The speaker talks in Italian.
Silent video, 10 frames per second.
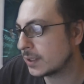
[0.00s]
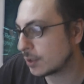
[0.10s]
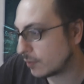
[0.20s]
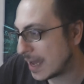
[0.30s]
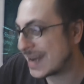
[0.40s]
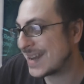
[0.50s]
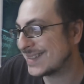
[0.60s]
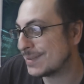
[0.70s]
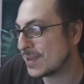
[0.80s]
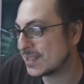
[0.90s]
per trovare la
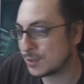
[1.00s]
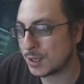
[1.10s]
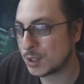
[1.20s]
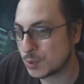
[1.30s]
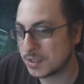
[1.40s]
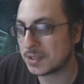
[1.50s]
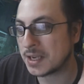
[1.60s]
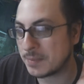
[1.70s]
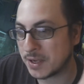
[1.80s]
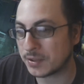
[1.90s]
dimensione giusta
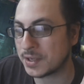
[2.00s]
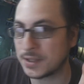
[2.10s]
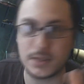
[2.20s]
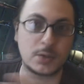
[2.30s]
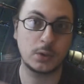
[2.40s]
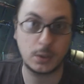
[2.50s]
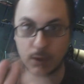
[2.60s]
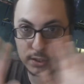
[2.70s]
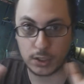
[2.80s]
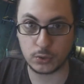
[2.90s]
delle microtransazioni,
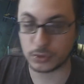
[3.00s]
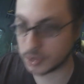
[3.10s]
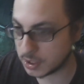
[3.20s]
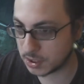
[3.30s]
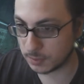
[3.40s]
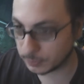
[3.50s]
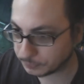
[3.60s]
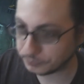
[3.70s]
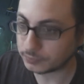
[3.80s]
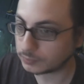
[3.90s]
questo è giustissimo,